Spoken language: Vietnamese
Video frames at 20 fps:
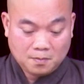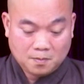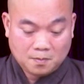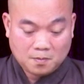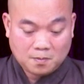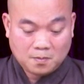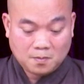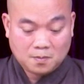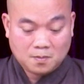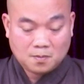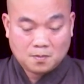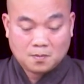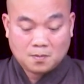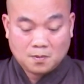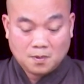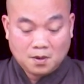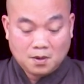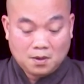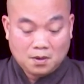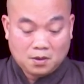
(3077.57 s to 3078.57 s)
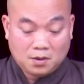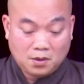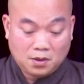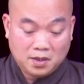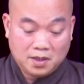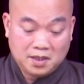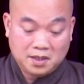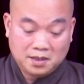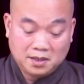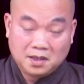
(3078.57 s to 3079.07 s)
Ừ.
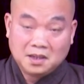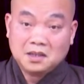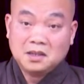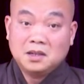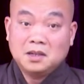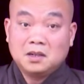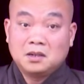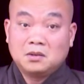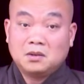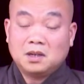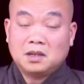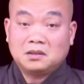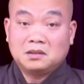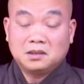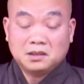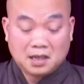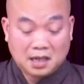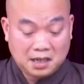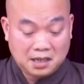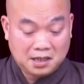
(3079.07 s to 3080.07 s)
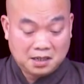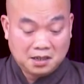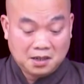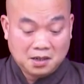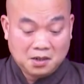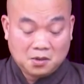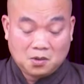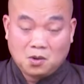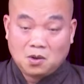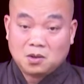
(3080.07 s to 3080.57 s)
Rồi gì nữa? Nói là thưa thầy,
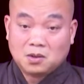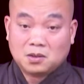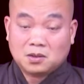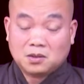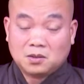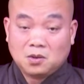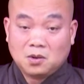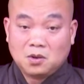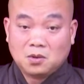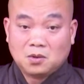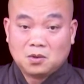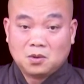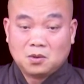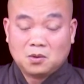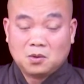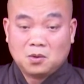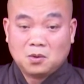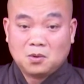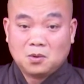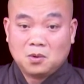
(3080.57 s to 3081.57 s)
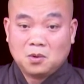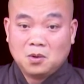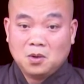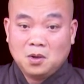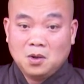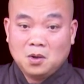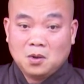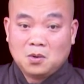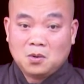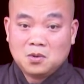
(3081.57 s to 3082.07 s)
con con con con con
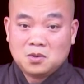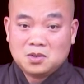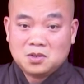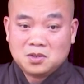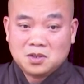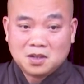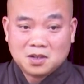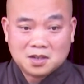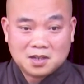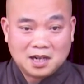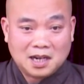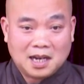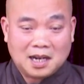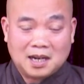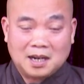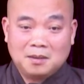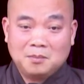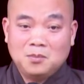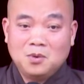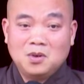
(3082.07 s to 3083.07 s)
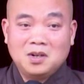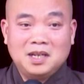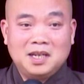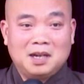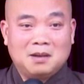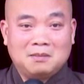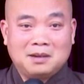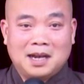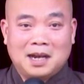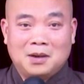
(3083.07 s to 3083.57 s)
con rất là muốn đi
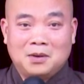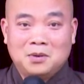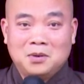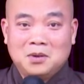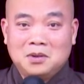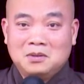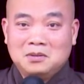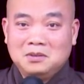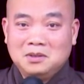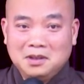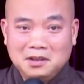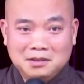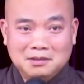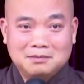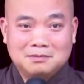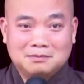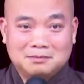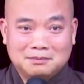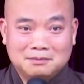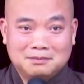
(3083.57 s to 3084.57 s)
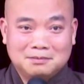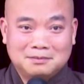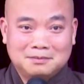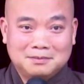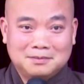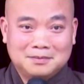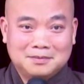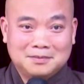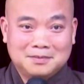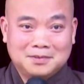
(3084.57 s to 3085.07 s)
học đạo nhưng
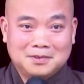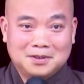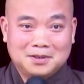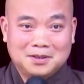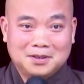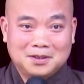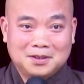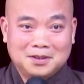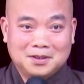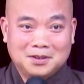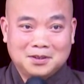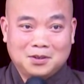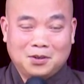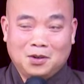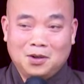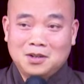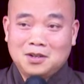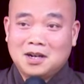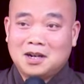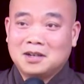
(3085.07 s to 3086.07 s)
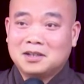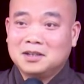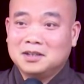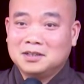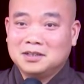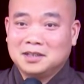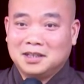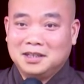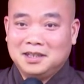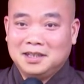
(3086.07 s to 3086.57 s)
khỏi cần
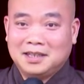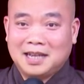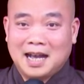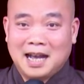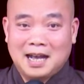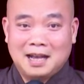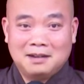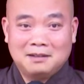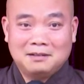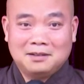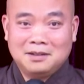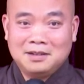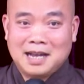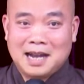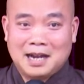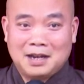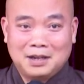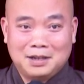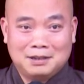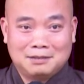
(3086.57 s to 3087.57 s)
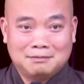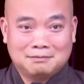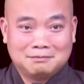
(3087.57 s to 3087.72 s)
nhưng nhị gì cả, ở nhà đi.